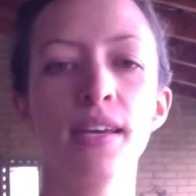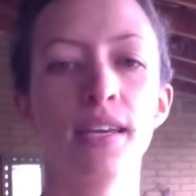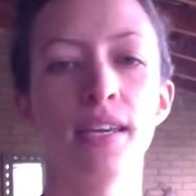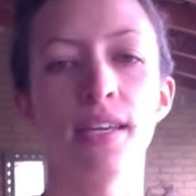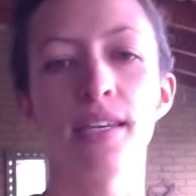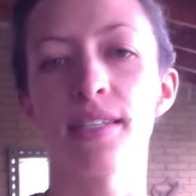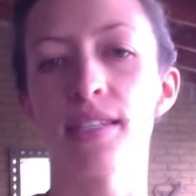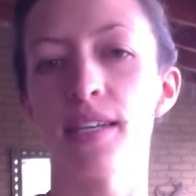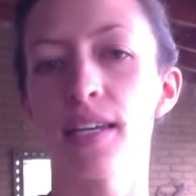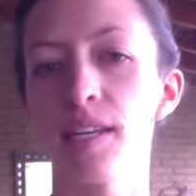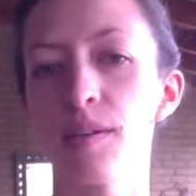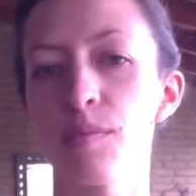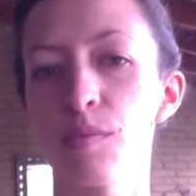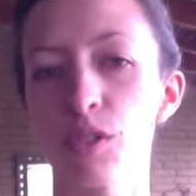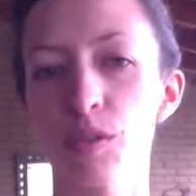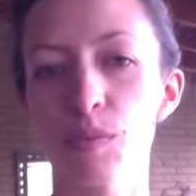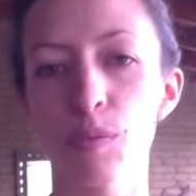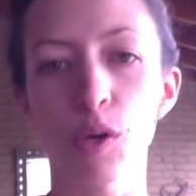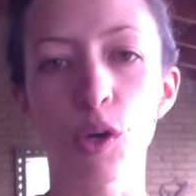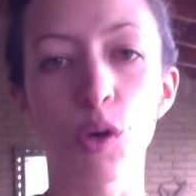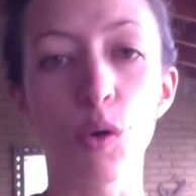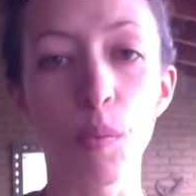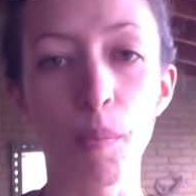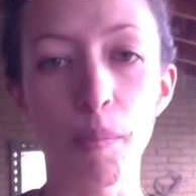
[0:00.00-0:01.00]
y seguimos
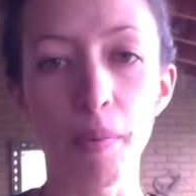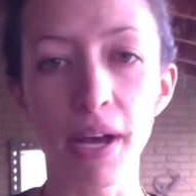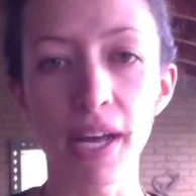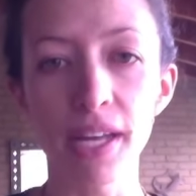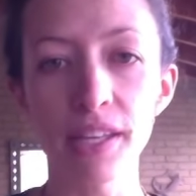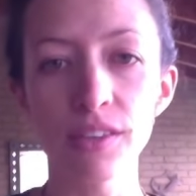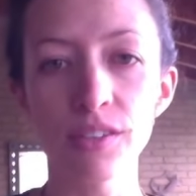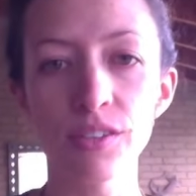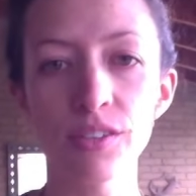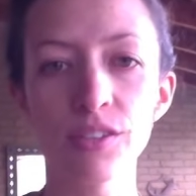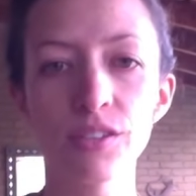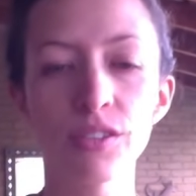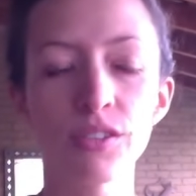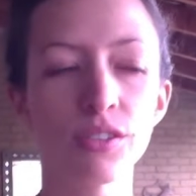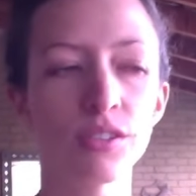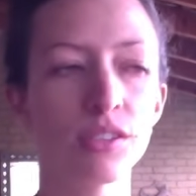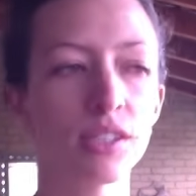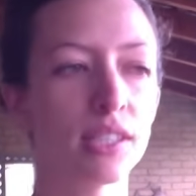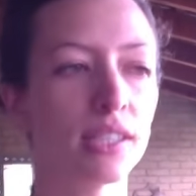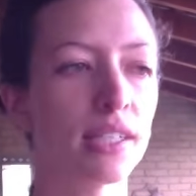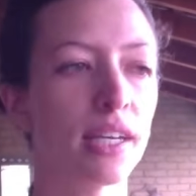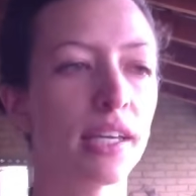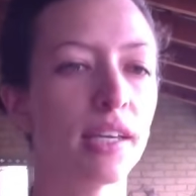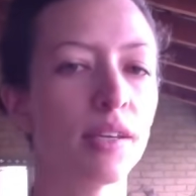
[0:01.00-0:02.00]
preocupándonos
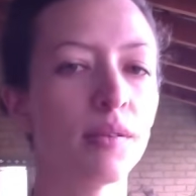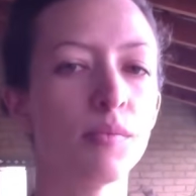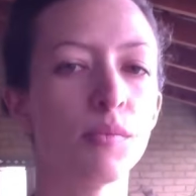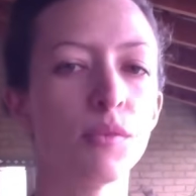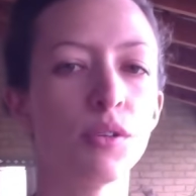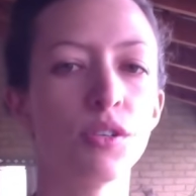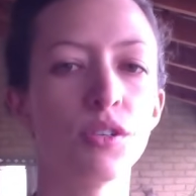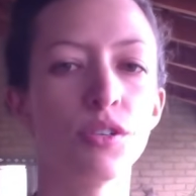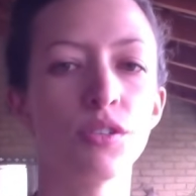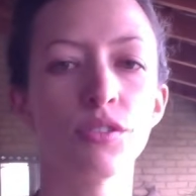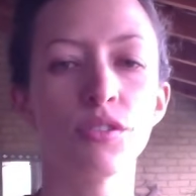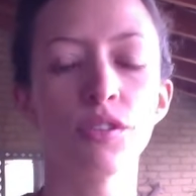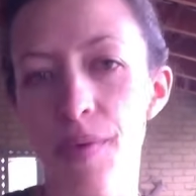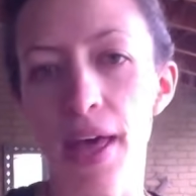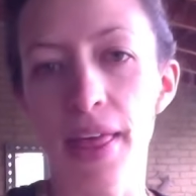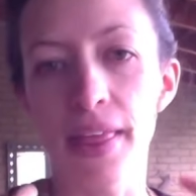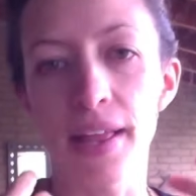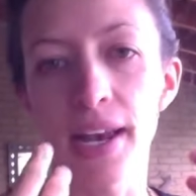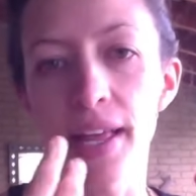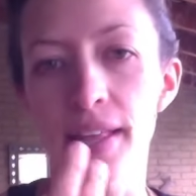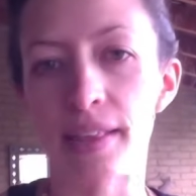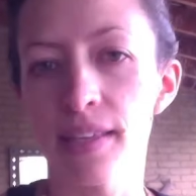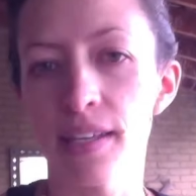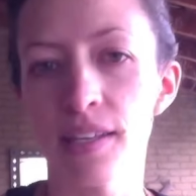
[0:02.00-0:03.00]
y seguimos
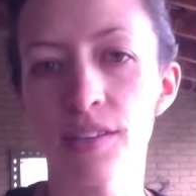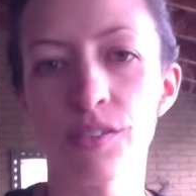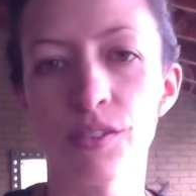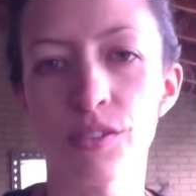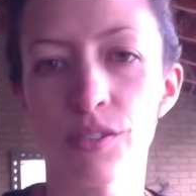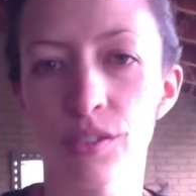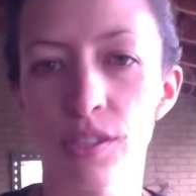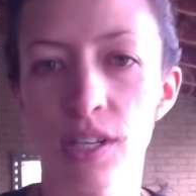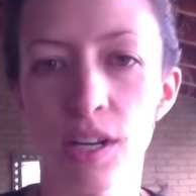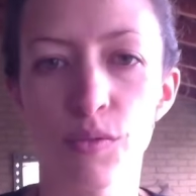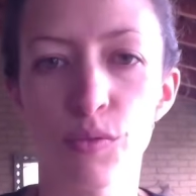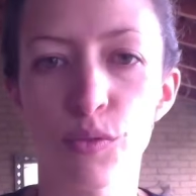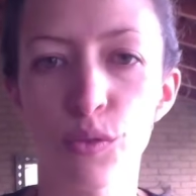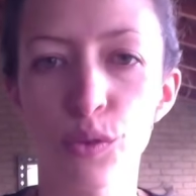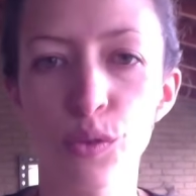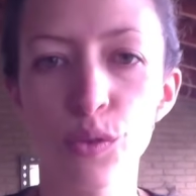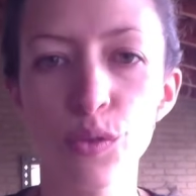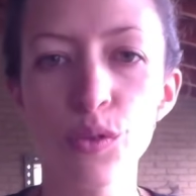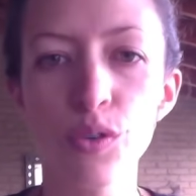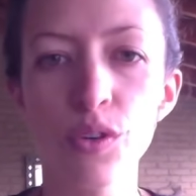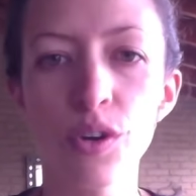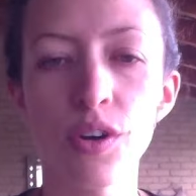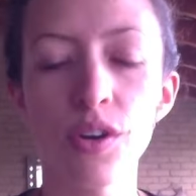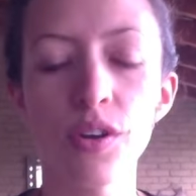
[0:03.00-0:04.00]
adelantándonos al
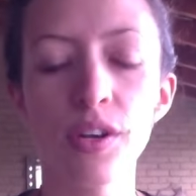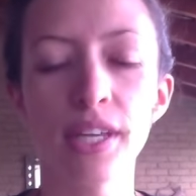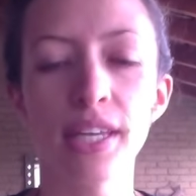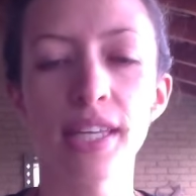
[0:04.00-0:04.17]
futuro